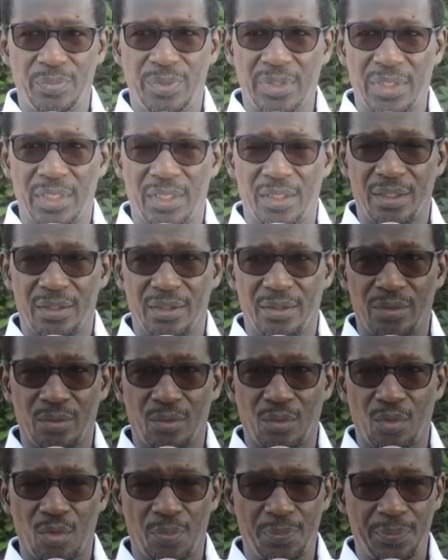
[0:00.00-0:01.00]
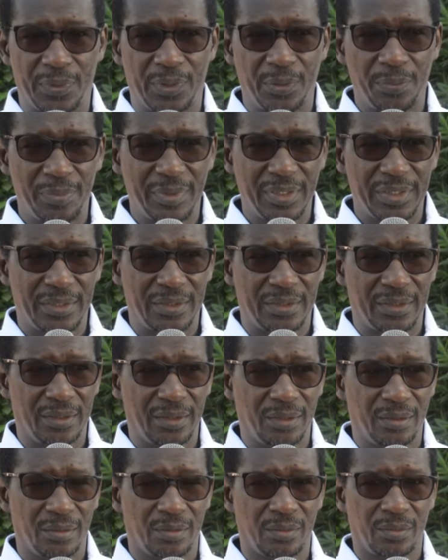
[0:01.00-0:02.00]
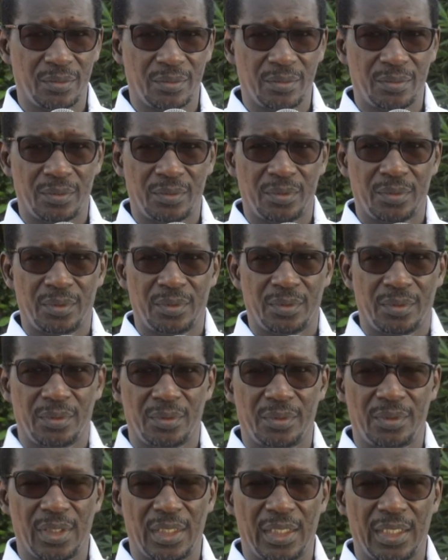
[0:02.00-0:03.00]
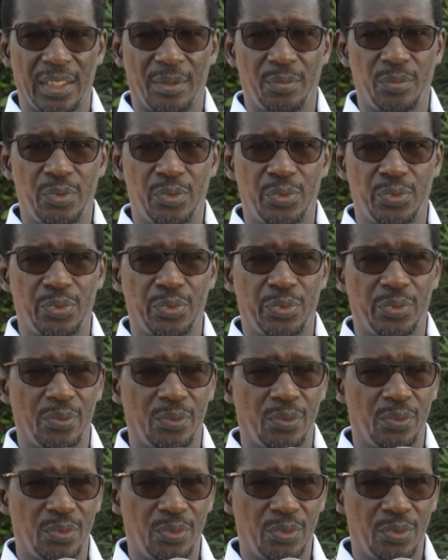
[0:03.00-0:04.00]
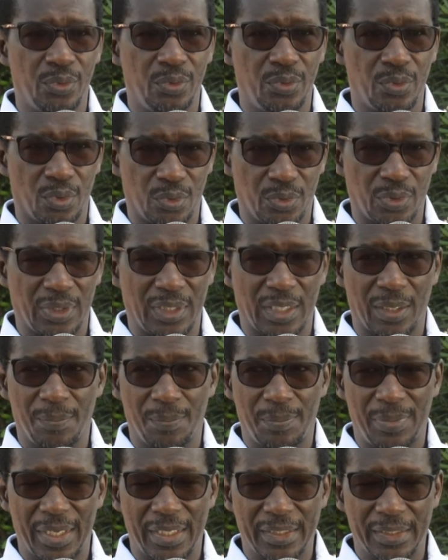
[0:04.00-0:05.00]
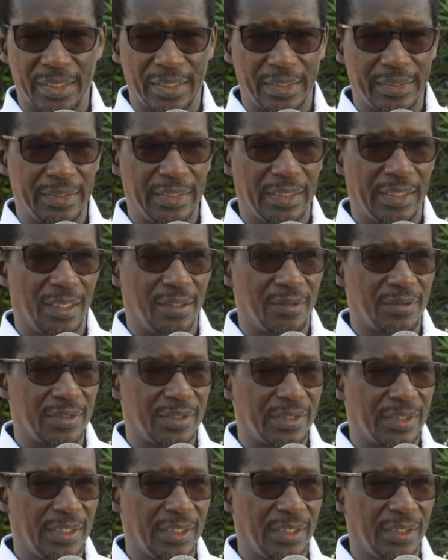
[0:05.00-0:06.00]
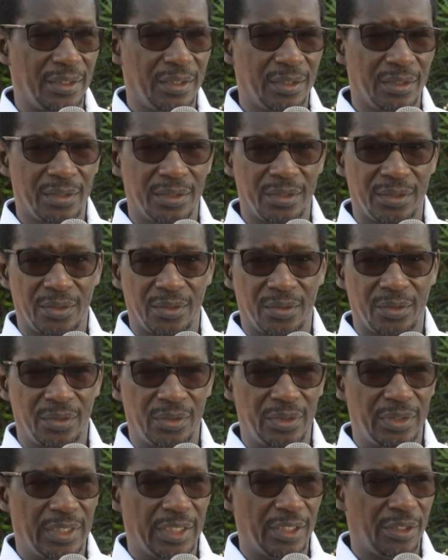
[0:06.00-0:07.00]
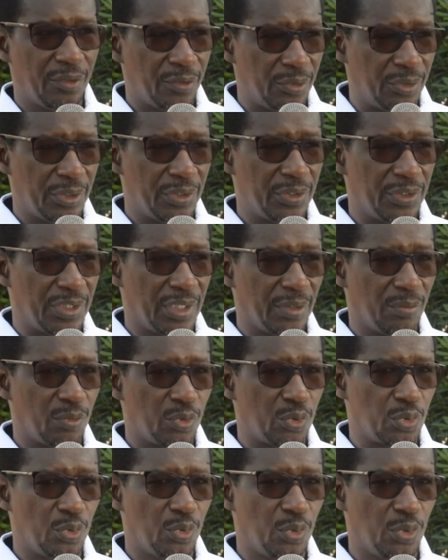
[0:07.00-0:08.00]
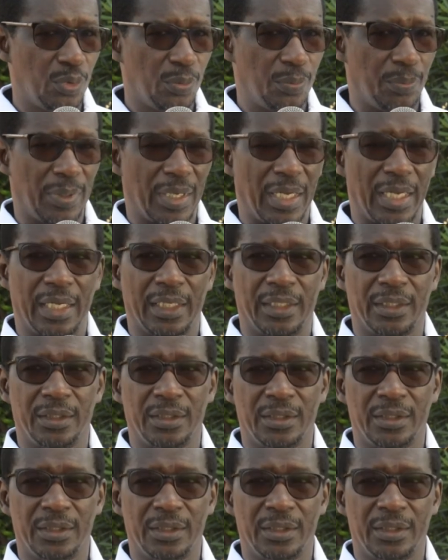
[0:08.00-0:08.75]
bilan optimiste dans la mesure où notre campagne a été lancée dès le deuxième jour par